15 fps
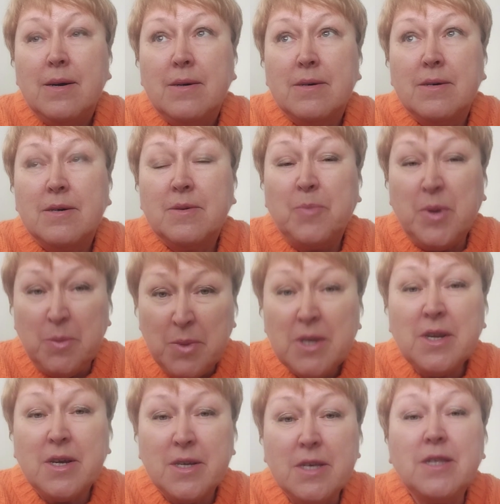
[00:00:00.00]
Э,
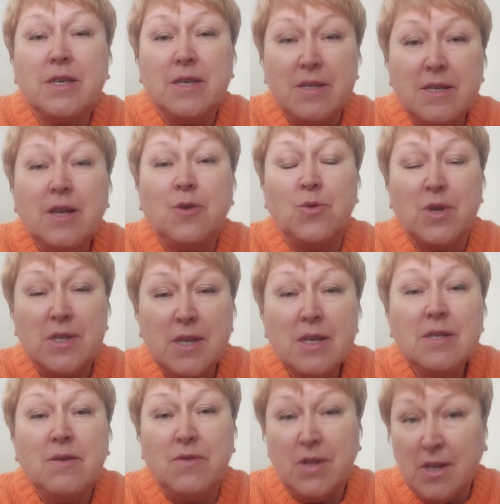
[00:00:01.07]
примерно где-то неделю
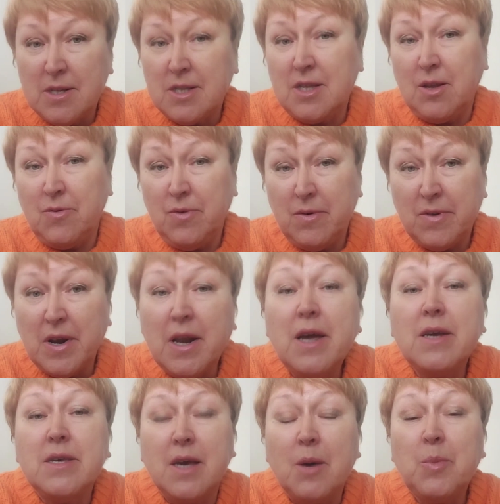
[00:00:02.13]
назад, 19
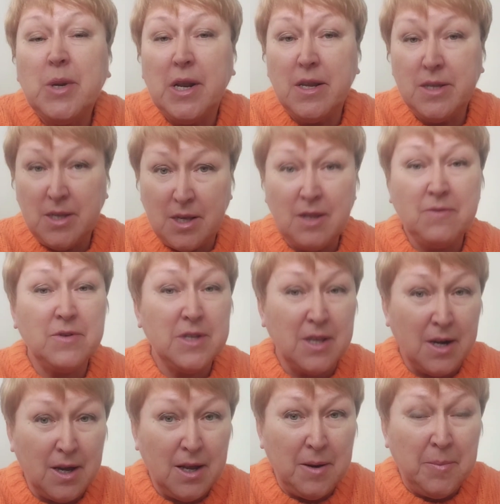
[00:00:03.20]
февраля, я прилетела в
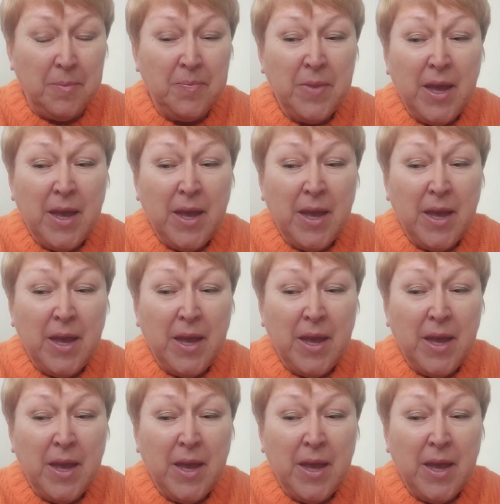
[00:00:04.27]
Израиль.